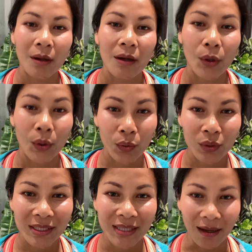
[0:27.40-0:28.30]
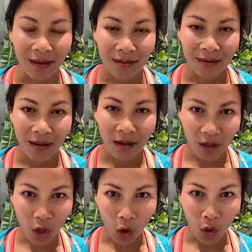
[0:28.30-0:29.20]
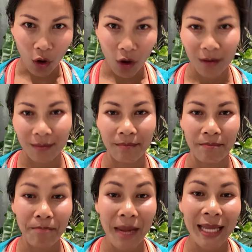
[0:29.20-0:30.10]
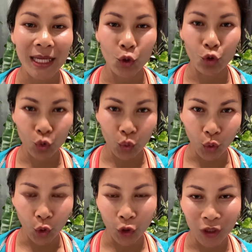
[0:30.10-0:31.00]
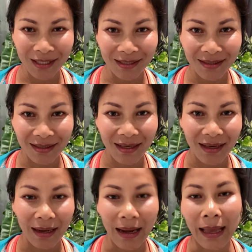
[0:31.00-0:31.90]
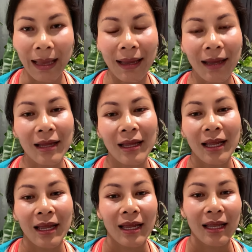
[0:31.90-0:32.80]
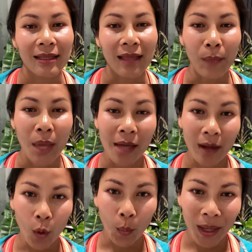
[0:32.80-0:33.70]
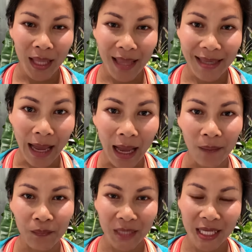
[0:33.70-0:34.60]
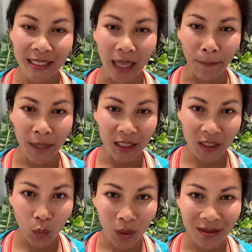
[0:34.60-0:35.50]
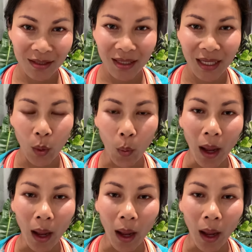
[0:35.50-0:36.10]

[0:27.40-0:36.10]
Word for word: รู้จักรอ ไม่ดูถูกคนอื่นนะคะทำให้เราพยายามที่จะมีชีวิตที่ดีกว่า